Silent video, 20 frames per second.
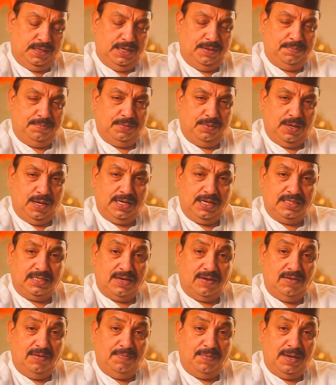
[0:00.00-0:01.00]
ये पुराना
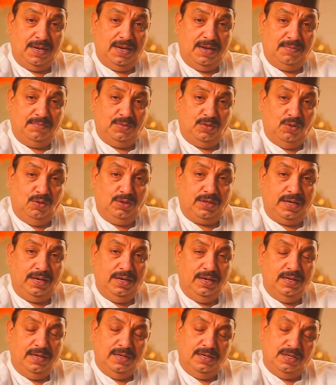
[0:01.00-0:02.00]
चावल पहले हम धो के
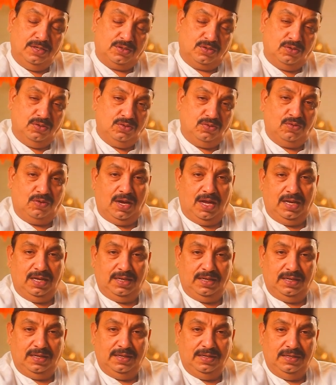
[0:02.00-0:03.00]
इसको सुखा
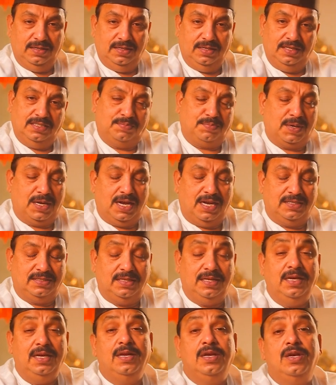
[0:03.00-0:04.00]
लेंगे इस प्रकार
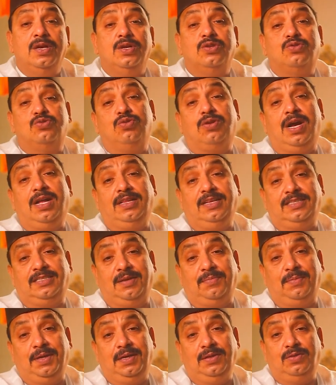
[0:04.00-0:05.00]
से सुखाते
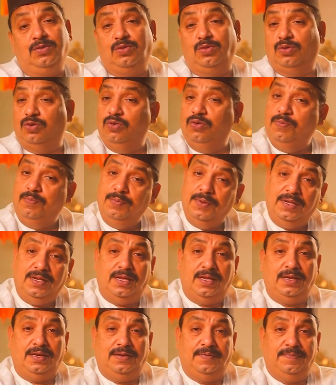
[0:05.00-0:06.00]
समय धूप में
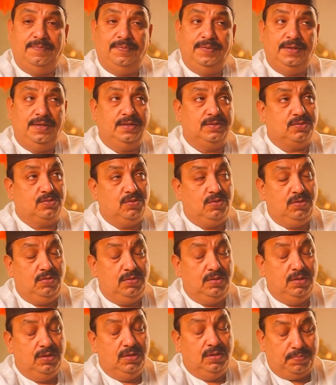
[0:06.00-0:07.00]
नहीं इसको
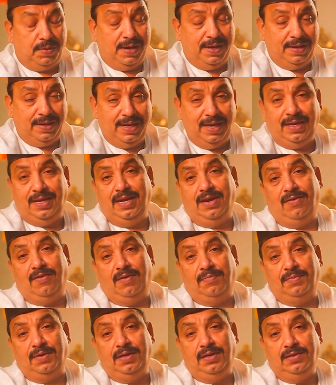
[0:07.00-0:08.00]
पंखे की
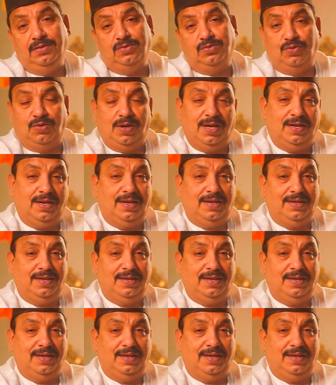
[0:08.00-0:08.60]
हवा में सुखाना